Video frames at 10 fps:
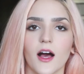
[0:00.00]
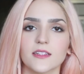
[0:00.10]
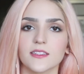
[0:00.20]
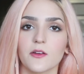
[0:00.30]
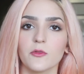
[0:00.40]

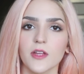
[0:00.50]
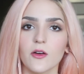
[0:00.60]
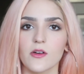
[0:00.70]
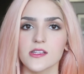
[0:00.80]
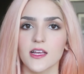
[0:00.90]
A segunda
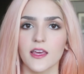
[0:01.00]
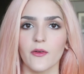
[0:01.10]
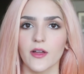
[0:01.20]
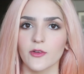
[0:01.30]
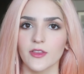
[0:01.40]
coisa que
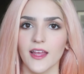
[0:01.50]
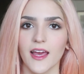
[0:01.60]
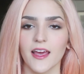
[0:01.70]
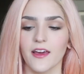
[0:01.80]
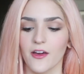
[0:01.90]
eu
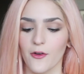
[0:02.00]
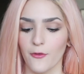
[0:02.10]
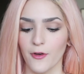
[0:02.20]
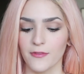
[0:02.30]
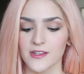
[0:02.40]
anotei
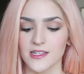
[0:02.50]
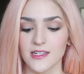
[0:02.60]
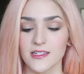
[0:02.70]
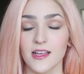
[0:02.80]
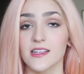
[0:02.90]
foi
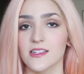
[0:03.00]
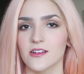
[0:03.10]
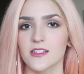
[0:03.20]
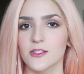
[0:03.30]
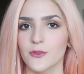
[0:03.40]
fazer
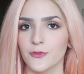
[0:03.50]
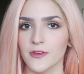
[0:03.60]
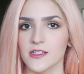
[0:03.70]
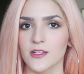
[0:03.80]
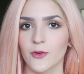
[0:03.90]
exercício
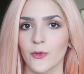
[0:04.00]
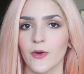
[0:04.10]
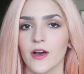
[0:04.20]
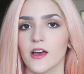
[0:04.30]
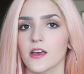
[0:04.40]

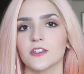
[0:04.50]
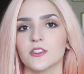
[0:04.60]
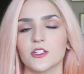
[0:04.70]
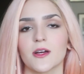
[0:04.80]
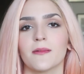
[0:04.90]
físico, que vai
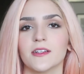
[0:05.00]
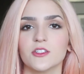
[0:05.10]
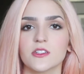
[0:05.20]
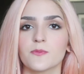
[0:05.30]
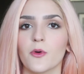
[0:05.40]
te deixar mais
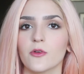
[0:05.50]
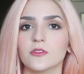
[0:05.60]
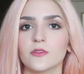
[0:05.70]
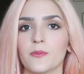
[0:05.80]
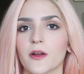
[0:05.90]

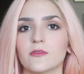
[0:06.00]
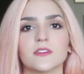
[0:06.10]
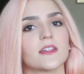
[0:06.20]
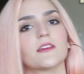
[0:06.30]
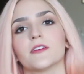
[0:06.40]
disposto para
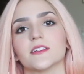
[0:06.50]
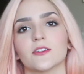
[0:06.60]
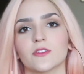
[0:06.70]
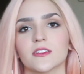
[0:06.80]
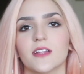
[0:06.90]
conseguir fazer
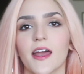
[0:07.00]
as suas